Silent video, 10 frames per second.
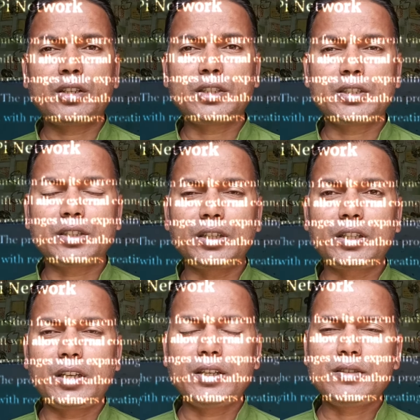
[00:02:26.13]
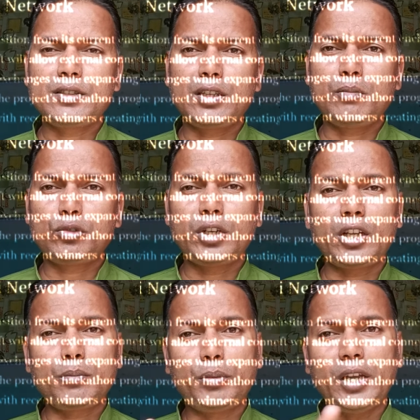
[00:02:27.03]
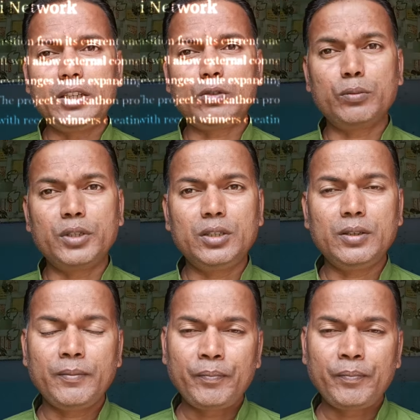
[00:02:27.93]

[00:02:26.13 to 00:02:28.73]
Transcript: हर जगह चलता है सेम टू लाइक पाई को भी